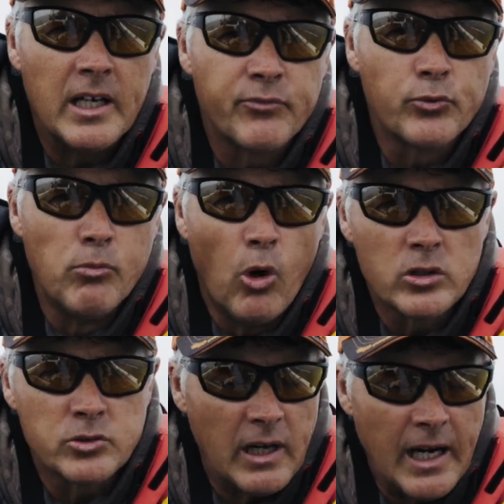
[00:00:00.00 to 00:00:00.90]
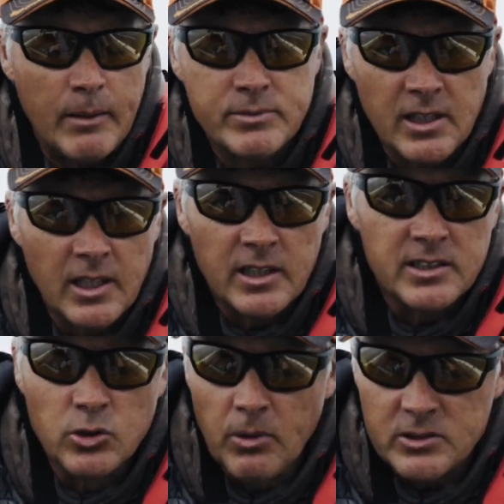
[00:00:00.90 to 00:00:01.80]
halt früh morgens oder abends,
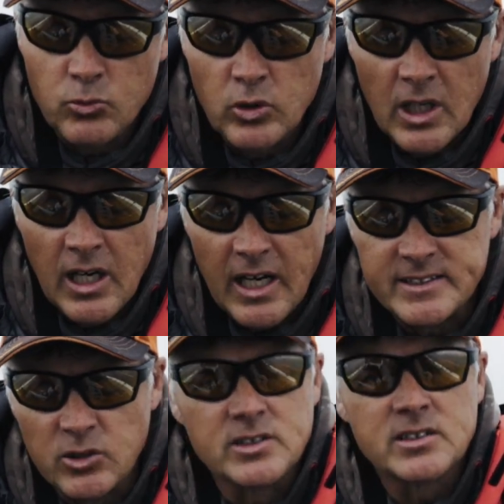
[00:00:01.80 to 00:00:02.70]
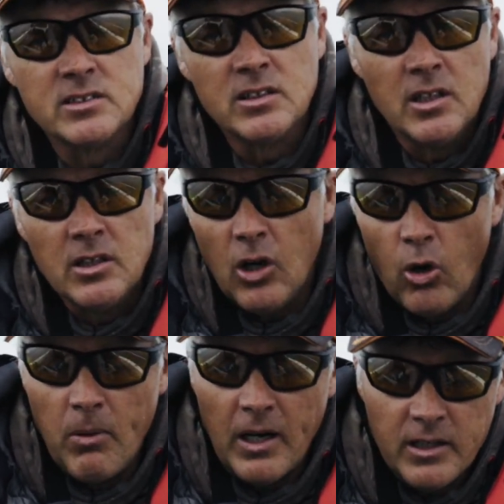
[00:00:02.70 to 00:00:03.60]
ist sowas gut. Ansonsten
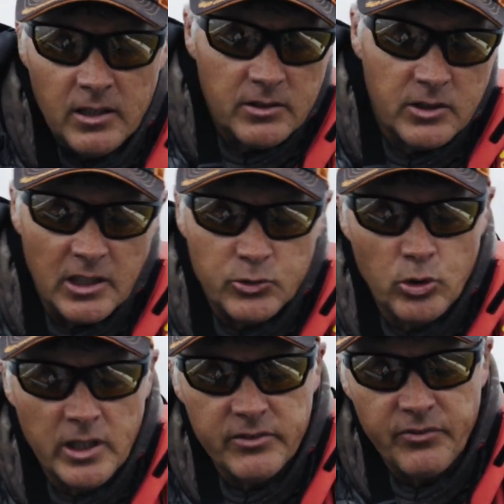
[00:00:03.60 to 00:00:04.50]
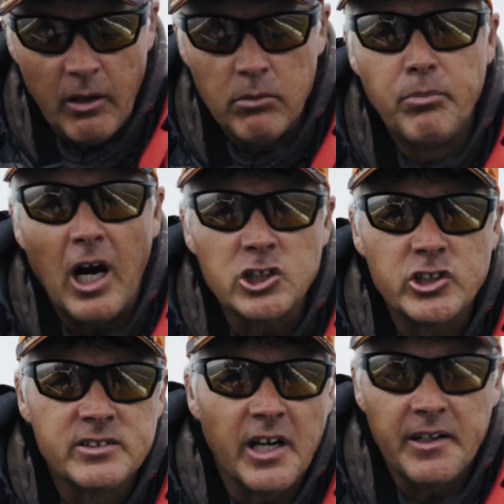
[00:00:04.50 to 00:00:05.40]
auch mal eine natürliche Farbe,
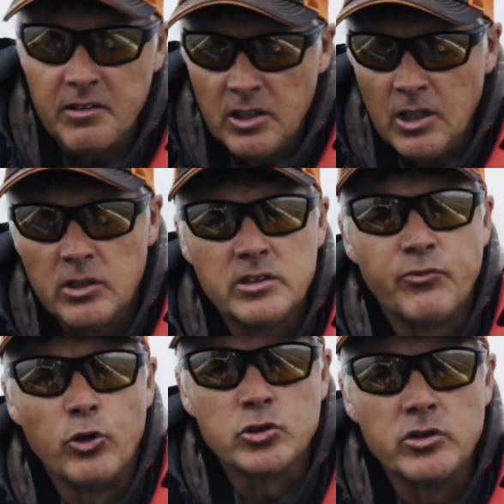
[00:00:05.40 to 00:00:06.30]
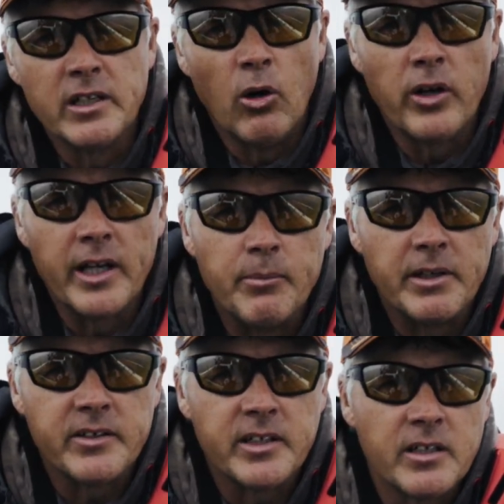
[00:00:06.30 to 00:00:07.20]
Barsch-Design die funktionieren auch
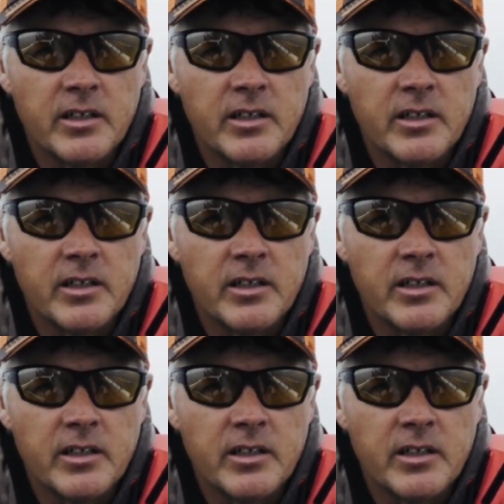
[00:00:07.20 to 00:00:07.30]
regelmäßig.